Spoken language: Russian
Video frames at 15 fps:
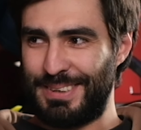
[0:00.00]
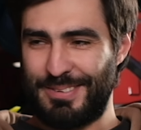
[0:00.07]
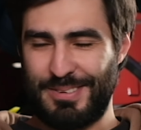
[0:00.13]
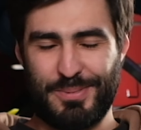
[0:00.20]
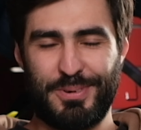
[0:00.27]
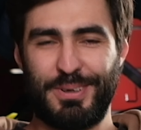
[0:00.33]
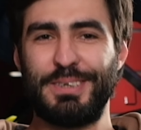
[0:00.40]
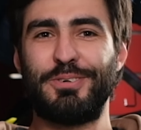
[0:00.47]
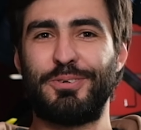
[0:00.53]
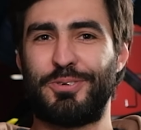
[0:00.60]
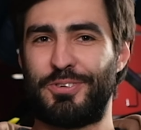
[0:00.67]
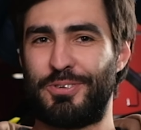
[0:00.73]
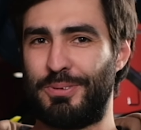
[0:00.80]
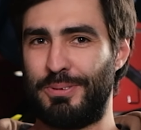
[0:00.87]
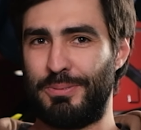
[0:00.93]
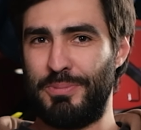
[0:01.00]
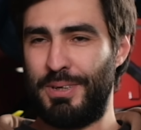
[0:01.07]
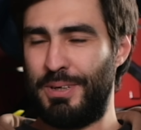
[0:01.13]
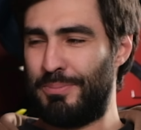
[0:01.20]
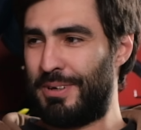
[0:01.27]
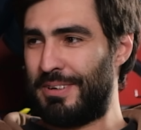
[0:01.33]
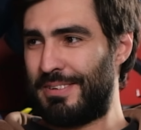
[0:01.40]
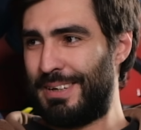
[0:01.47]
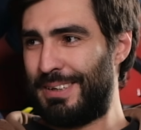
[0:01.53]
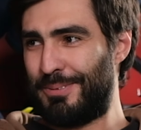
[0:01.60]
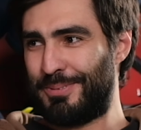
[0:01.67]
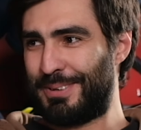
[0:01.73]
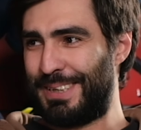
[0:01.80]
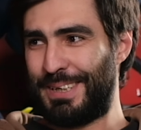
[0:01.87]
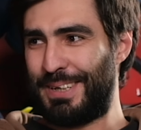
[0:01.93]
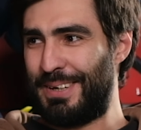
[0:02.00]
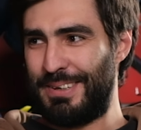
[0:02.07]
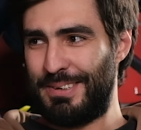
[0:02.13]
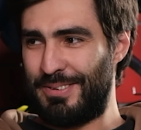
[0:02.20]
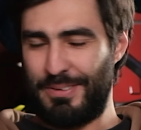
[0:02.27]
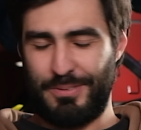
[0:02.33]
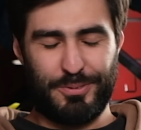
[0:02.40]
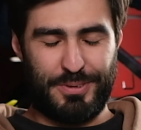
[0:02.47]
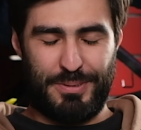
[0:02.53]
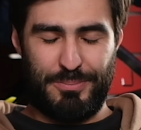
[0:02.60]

если бы они еще умели бросать там игроки, я не знаю, ну